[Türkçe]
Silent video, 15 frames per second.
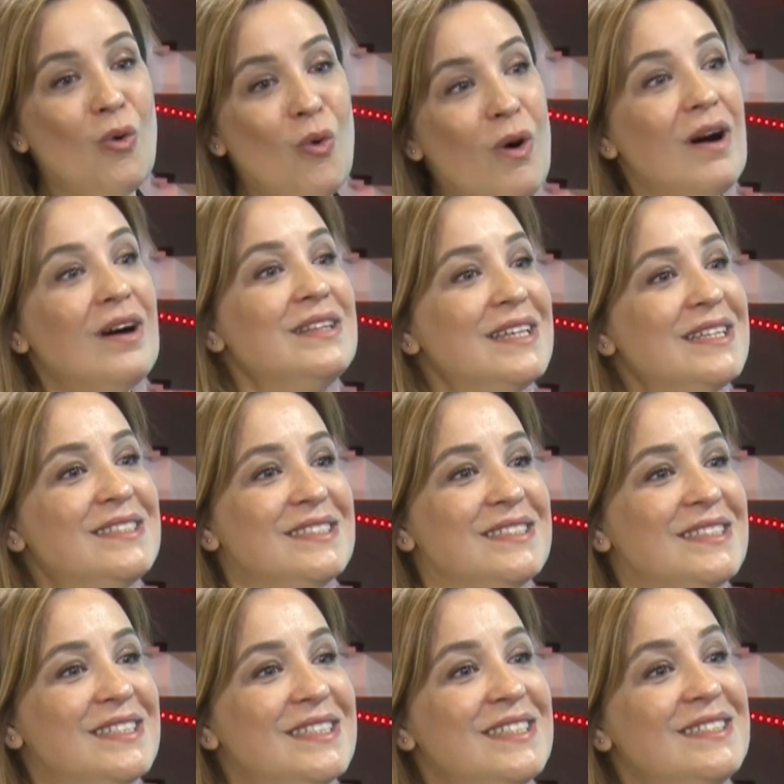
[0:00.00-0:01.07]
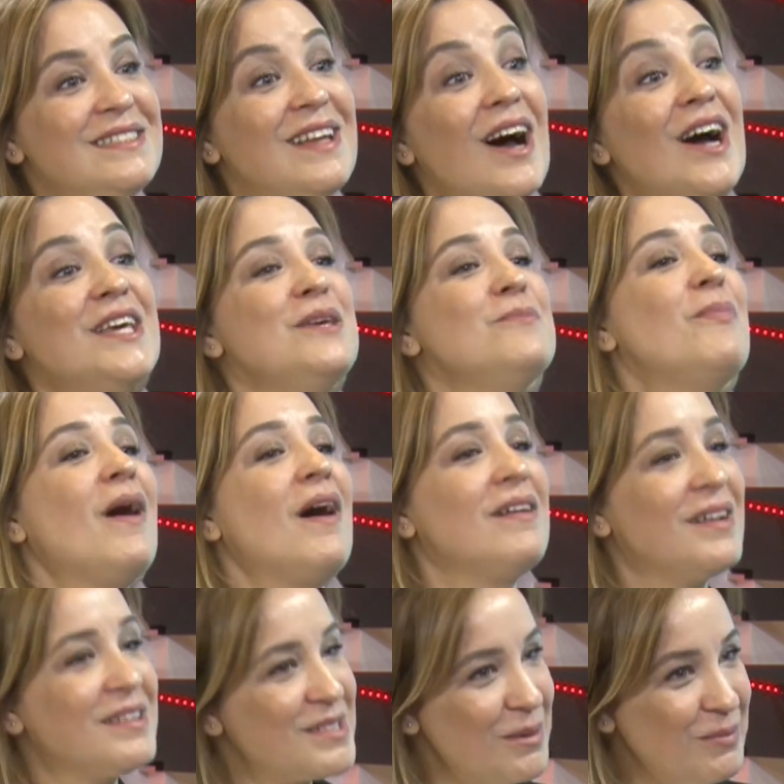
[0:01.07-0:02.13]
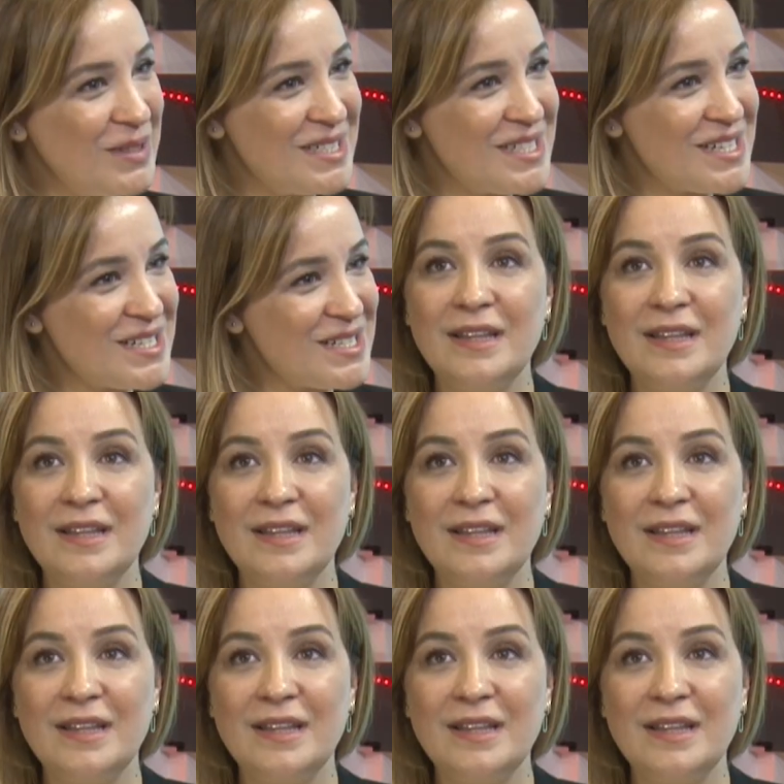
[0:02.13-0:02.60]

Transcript: o alanını daha iyi parlatabilir.